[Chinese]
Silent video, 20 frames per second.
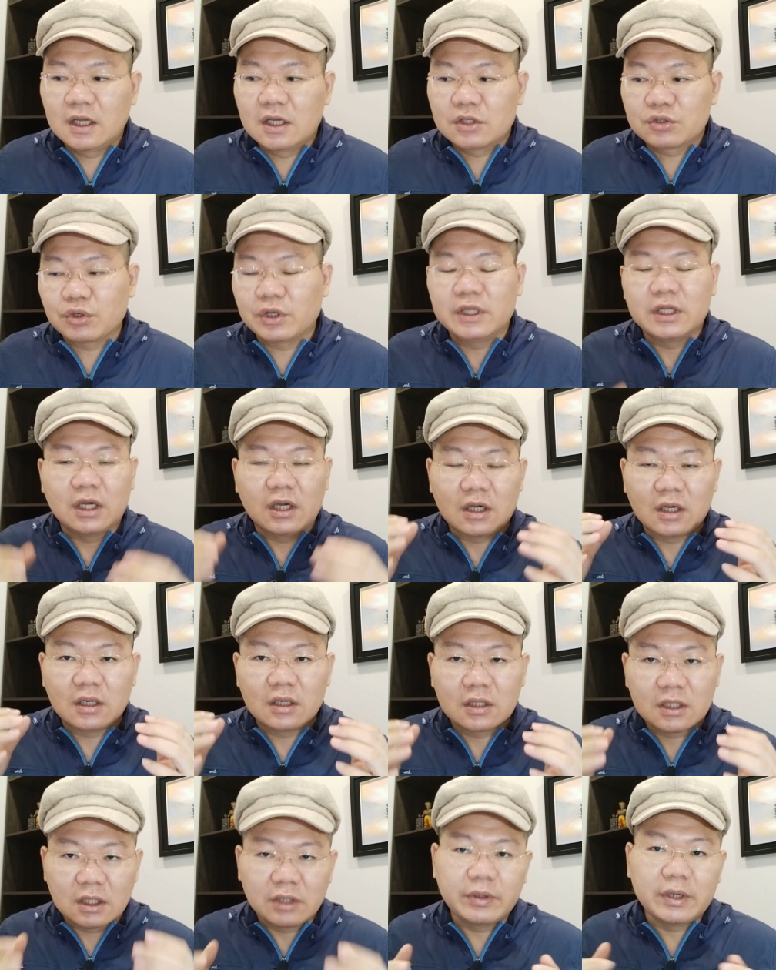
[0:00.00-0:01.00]
所以呢，
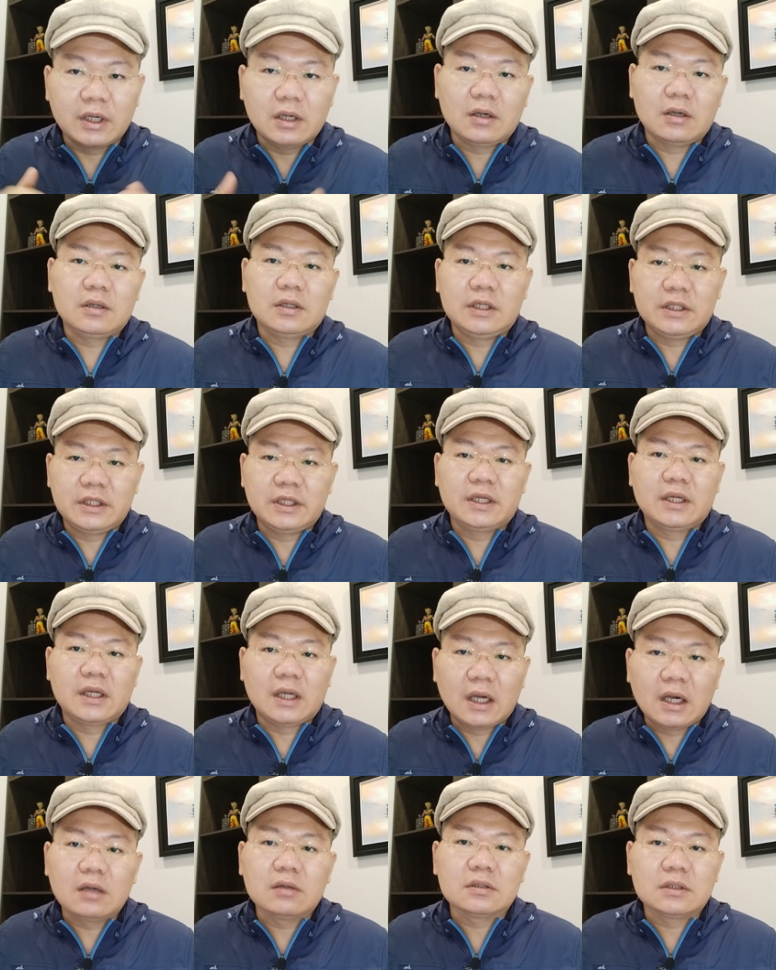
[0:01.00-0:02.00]
各位哈，一定
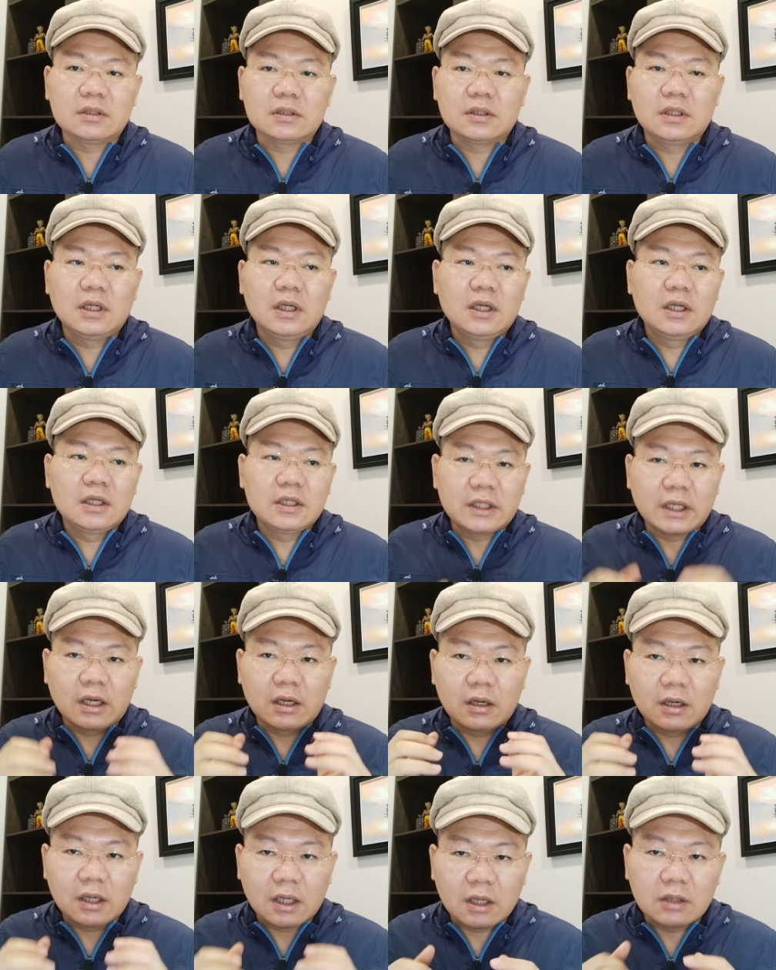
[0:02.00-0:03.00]
好好的，
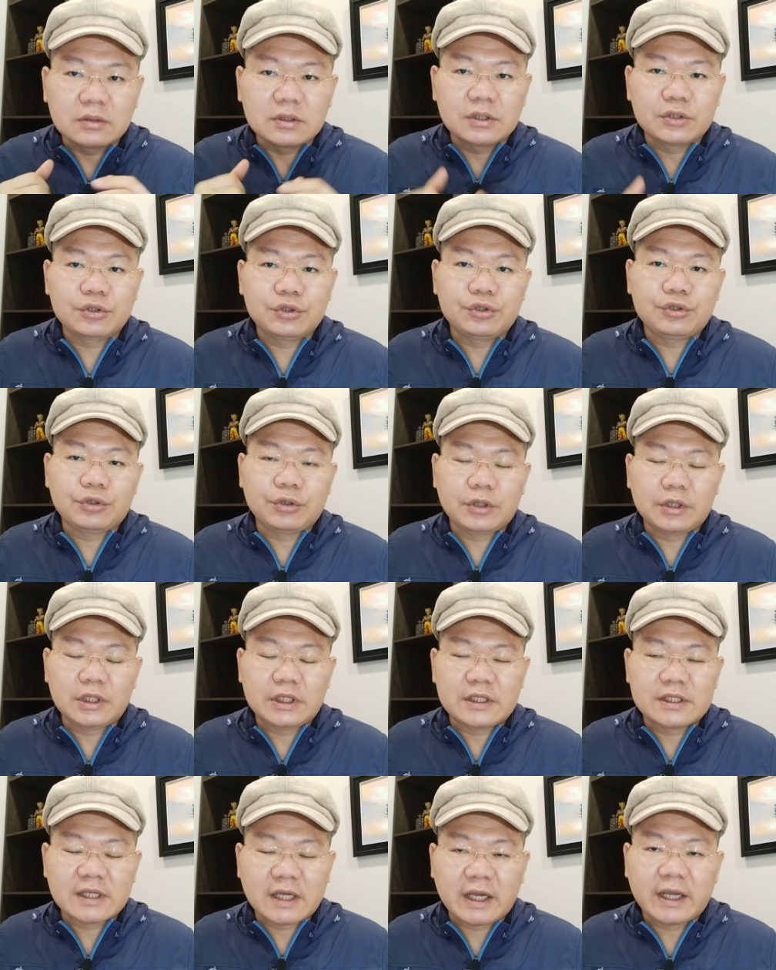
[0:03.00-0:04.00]
要好好的去学
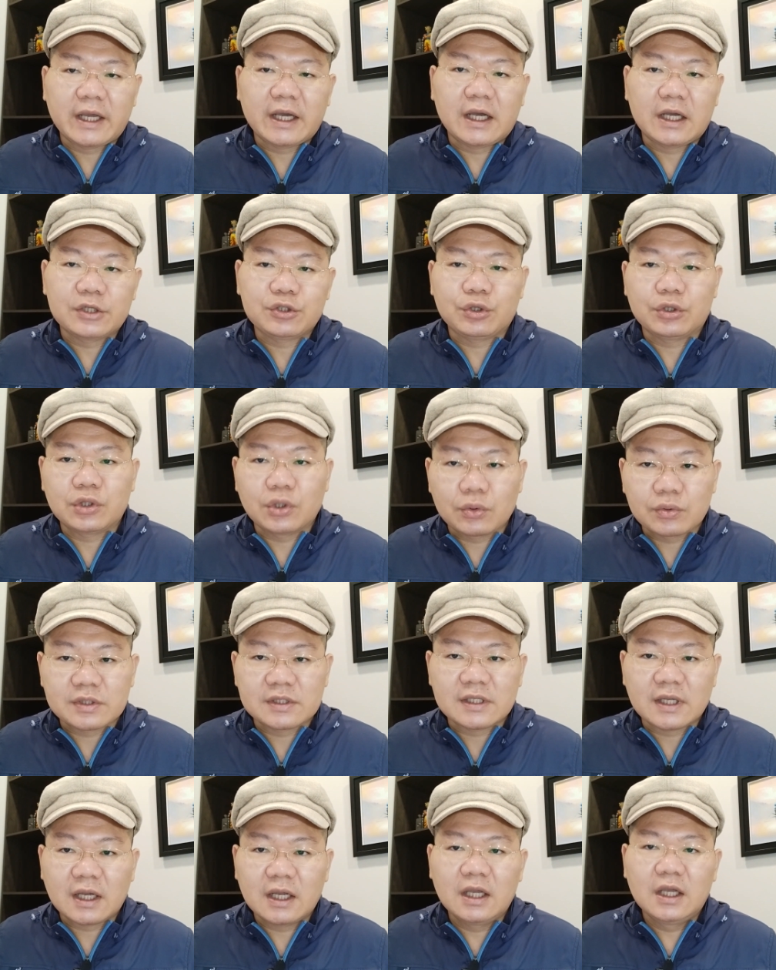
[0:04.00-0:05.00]
理财啊，学投
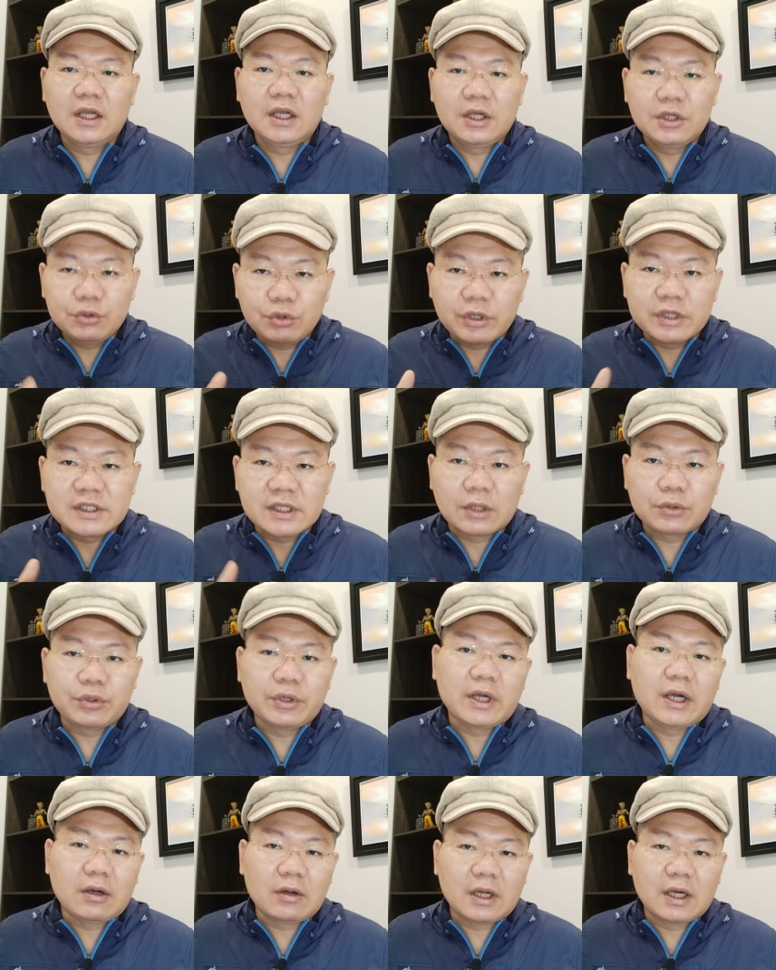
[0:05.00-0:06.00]
资啊，越早
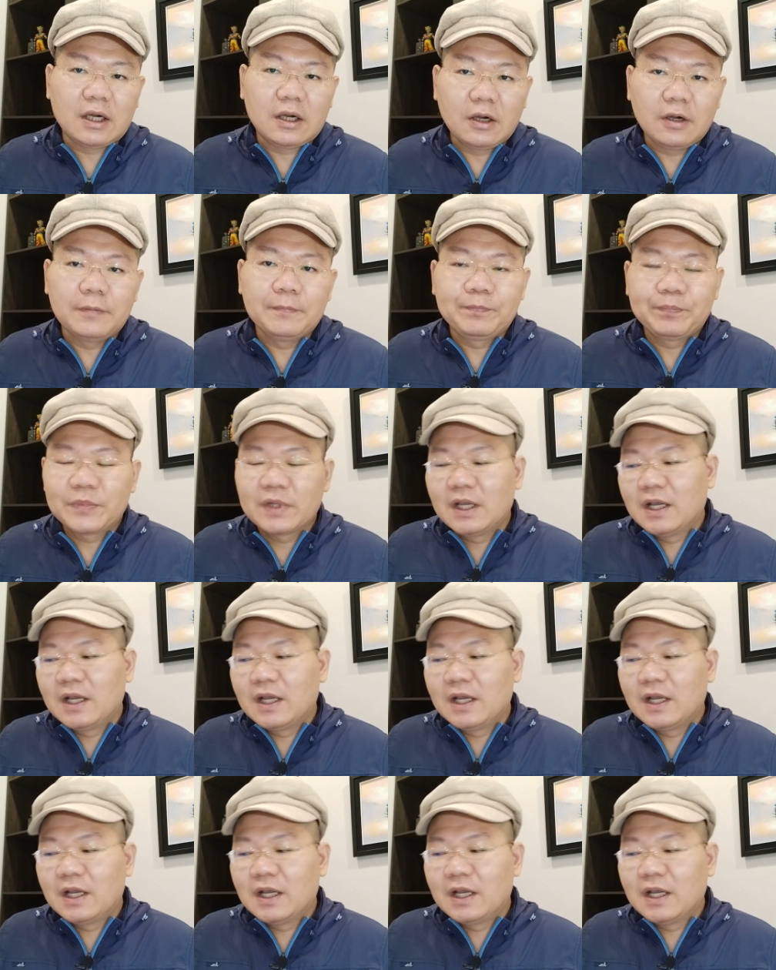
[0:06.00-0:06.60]
越好啦。哈。